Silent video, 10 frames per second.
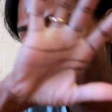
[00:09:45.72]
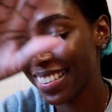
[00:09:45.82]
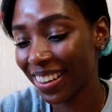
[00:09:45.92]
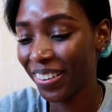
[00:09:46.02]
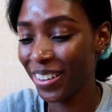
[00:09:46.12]

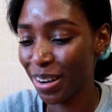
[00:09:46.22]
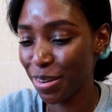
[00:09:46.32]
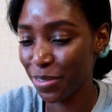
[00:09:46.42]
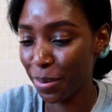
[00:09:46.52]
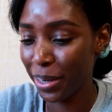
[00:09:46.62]
Se lo digo que
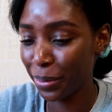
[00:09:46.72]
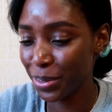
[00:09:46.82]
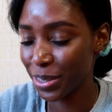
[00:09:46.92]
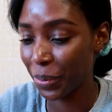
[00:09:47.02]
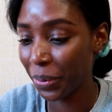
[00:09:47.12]
mi familia es
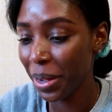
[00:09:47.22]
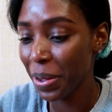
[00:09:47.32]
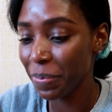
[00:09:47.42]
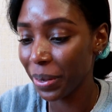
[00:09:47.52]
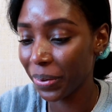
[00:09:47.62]
un show,
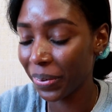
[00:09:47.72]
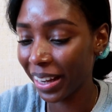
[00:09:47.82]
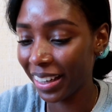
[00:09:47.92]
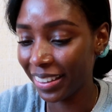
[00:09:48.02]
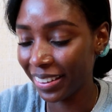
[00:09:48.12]
pero
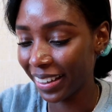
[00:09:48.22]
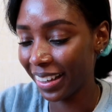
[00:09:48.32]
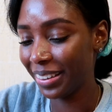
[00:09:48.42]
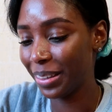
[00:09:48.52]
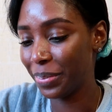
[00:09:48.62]
qué linda,
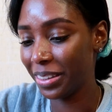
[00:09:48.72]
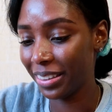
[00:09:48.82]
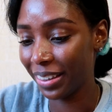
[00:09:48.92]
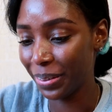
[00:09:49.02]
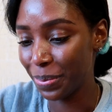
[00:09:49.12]
qué linda mi
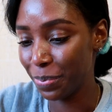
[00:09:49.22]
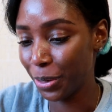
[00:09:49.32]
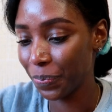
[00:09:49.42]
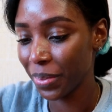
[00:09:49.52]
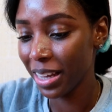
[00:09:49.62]
tía, Dios
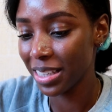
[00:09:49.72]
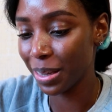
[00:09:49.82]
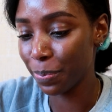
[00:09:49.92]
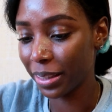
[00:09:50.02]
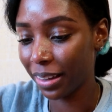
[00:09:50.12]
mío.
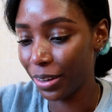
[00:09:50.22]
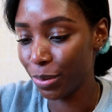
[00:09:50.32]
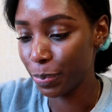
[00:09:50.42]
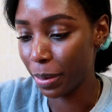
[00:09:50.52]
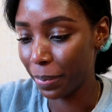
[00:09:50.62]
Siempre está ahí
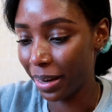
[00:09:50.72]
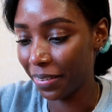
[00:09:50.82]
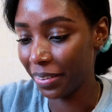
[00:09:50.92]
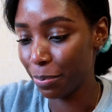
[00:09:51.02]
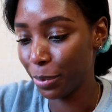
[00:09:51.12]
con mi mamá,
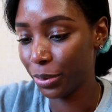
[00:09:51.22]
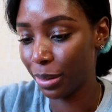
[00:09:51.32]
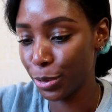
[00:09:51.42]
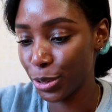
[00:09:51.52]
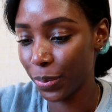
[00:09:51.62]
la verdad me gusta
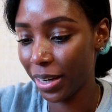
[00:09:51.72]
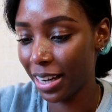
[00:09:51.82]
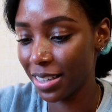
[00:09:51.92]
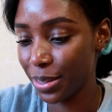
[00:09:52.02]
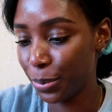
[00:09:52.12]
mucho
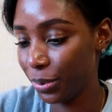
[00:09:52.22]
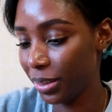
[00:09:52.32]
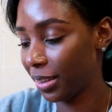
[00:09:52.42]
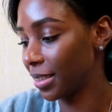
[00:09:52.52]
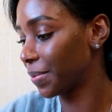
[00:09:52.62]
verlas así
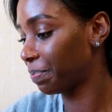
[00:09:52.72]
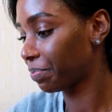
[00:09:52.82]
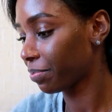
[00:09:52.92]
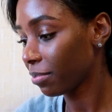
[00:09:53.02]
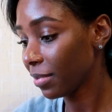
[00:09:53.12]
juntitas.
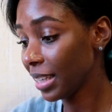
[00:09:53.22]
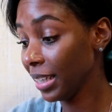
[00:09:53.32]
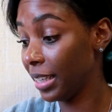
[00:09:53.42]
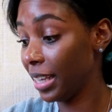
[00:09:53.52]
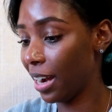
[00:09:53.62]

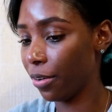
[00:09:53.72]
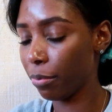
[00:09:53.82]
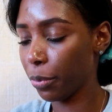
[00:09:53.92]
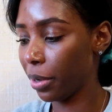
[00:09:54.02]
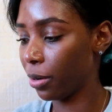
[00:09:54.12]
Y ahora
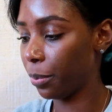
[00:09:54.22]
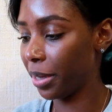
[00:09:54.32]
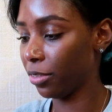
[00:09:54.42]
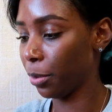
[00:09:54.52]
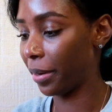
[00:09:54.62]
me voy a
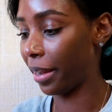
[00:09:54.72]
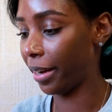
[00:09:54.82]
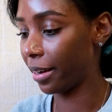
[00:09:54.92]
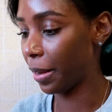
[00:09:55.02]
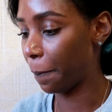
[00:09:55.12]
comer esto para
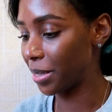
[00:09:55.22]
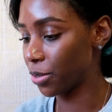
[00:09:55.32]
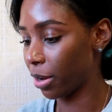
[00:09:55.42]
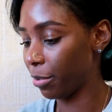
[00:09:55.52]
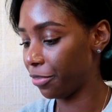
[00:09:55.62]
llenar el
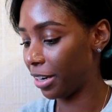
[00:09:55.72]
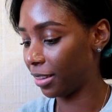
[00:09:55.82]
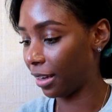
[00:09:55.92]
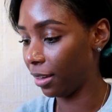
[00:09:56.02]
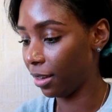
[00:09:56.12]
espacio que me
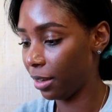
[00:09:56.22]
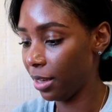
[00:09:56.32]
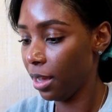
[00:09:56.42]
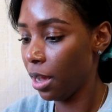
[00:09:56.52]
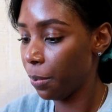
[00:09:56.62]
falta
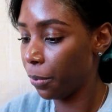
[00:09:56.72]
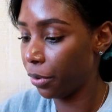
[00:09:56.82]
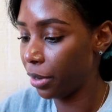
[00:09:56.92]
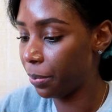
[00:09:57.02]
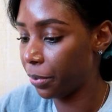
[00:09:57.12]
y
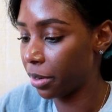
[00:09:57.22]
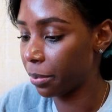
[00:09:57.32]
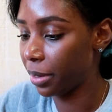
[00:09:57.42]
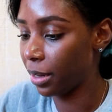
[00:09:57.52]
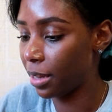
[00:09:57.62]
voy a
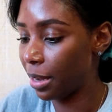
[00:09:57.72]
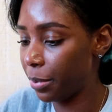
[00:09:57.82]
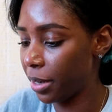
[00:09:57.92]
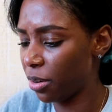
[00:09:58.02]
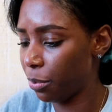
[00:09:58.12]
ponerme, ya
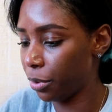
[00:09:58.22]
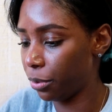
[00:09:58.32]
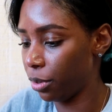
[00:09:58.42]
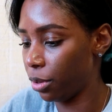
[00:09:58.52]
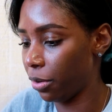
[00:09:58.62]
miré como
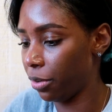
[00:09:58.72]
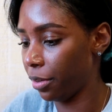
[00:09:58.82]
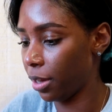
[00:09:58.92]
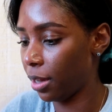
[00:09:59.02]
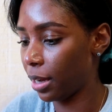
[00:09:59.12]
unos dos
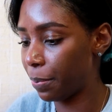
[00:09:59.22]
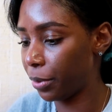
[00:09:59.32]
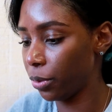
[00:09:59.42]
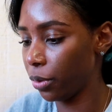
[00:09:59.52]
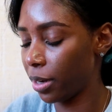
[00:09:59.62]
eh,
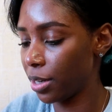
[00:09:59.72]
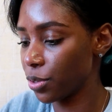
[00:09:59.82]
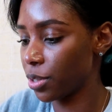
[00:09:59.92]
capítulos de caso